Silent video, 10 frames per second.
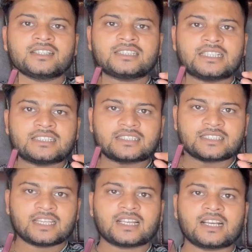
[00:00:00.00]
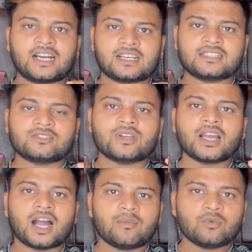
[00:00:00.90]
जिससे कारण जो है
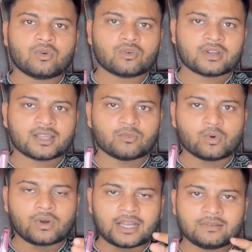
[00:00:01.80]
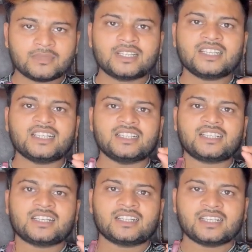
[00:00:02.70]
आप लोगों के मोबाइल में
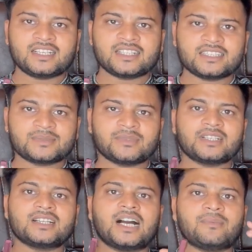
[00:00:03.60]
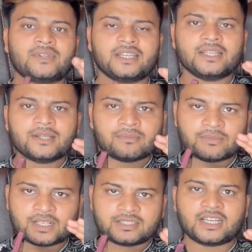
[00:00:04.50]
इंटरनेट की स्पीड काफ़ी
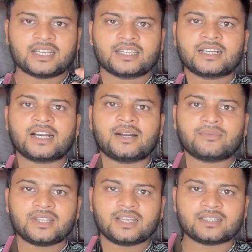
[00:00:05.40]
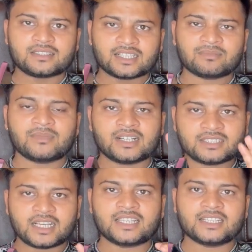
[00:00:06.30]
बढ़ जाएगी काफ़ी हद तक बढ़
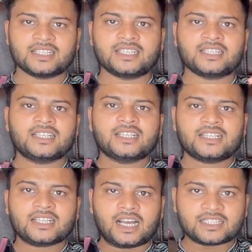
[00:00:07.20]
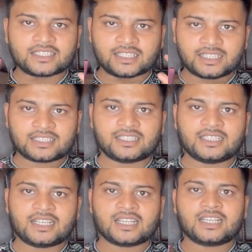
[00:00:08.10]
जाएगी ठीक है अच्छा नेट चलने
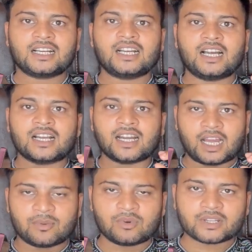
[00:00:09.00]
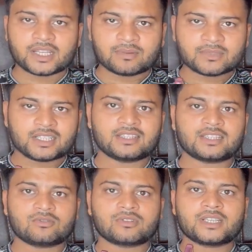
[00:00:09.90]
लगेगा अगर आप लोग गेम खेलते
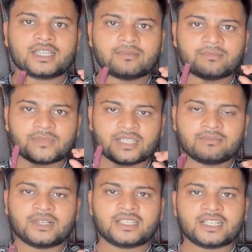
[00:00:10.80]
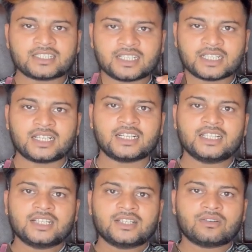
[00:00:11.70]
हो तो गेम भी बढ़िया चलेगा
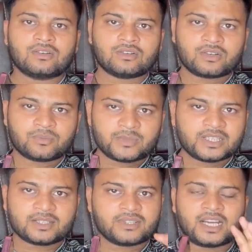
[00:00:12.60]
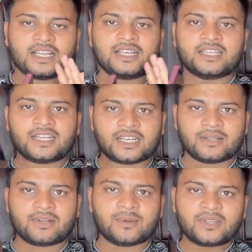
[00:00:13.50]
और पिंग भी हाई नहीं आने
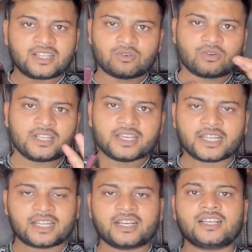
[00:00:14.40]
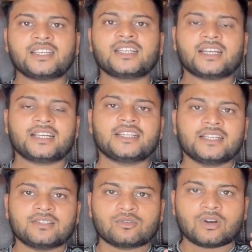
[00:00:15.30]
वाला पिंग लो ही रहेगा ठीक है
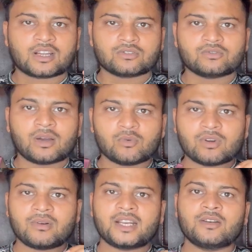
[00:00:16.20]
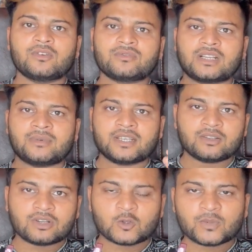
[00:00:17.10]
तो अगर दोस्तों आप लोग हमारे यूट्यूब चैनल पर
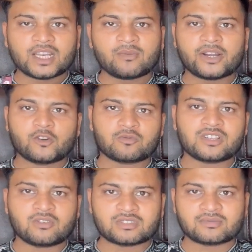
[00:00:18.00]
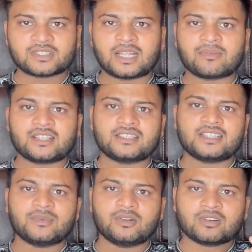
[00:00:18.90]
न्यू है तो पहले हमारे यूट्यूब चैनल को सब्सक्राइब कर दीजिए
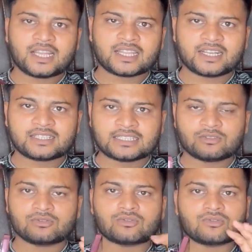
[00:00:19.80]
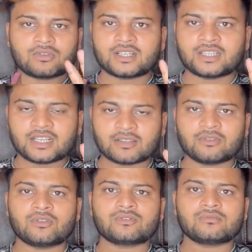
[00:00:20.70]
वीडियो को लाइक एंड शेयर दोस्तों जरूर कर देना
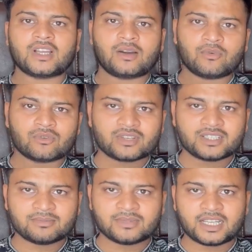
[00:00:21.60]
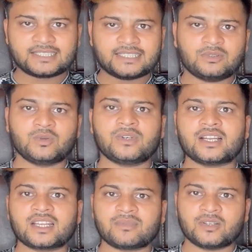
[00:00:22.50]
क्योंकि दोस्तों मैं आप लोगों के लिए ऐसी वीडियो बना
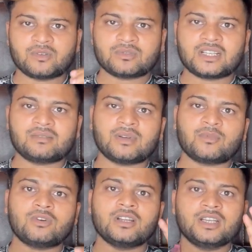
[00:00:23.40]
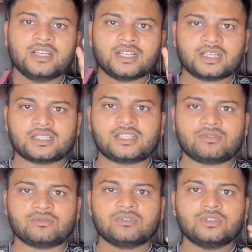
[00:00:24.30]
के अपने यूट्यूब चैनल पर अपलोड करता
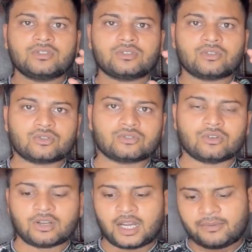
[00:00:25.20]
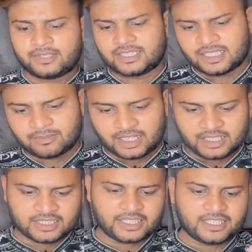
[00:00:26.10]
हूँ तो दोस्तों आप जैसे कि मान
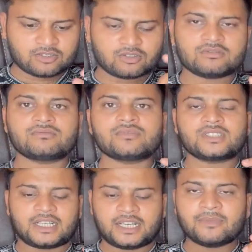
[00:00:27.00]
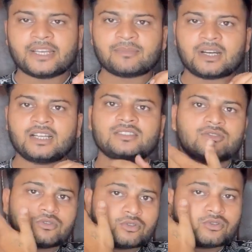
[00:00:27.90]
लीजिए ये जो सेट है मेरे पास
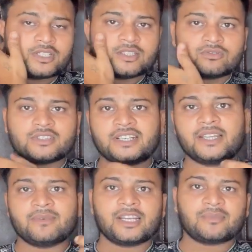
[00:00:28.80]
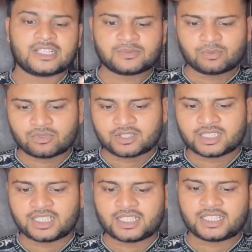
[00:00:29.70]
तो दोस्तों ये जो सेट है मेरे पास फोर
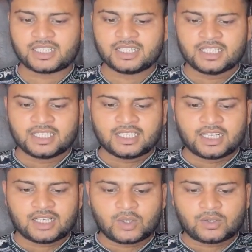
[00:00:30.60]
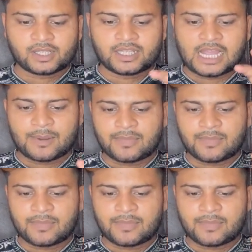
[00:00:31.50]
है ठीक है और यहाँ